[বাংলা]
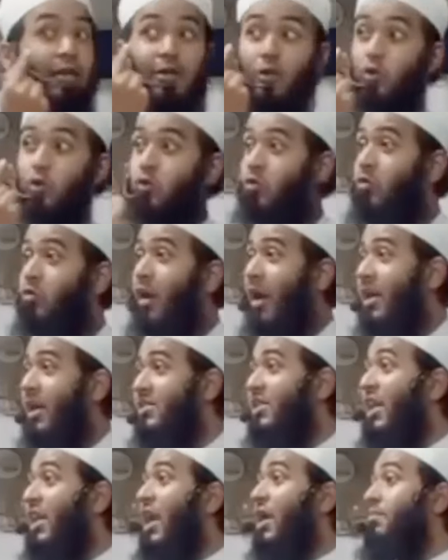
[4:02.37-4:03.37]
নু আলাই
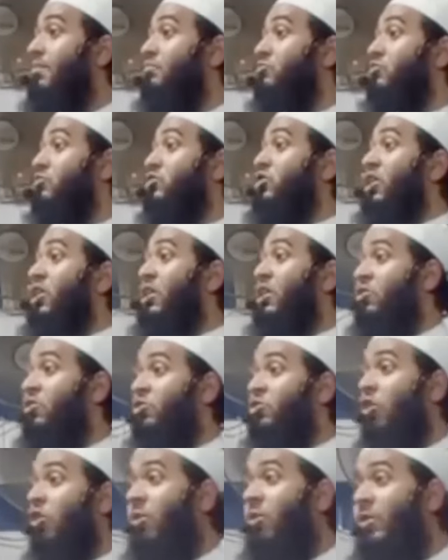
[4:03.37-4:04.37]
সালাম তিন
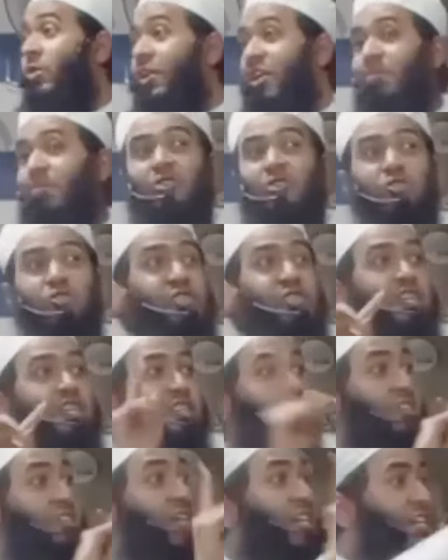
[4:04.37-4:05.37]
রকমের ইবাদত দিয়ে
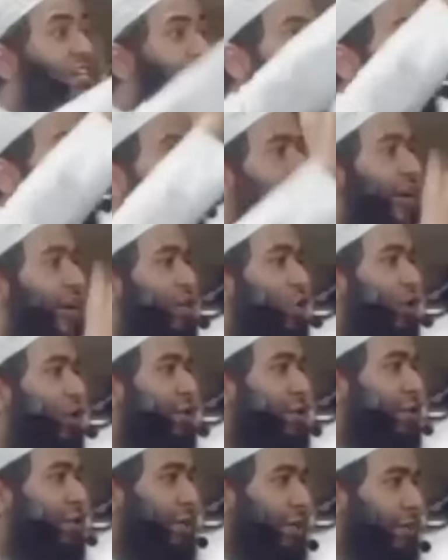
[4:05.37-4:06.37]
তিনটা অফার
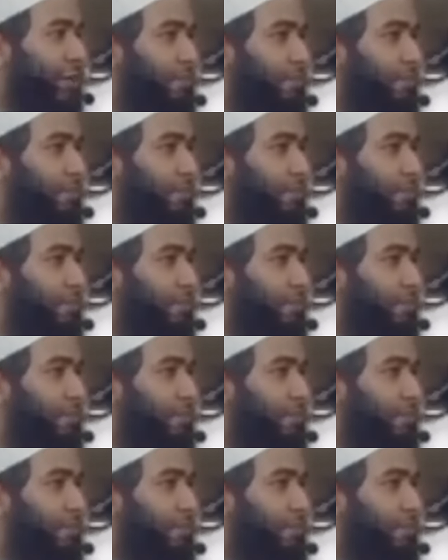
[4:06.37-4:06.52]
করেননি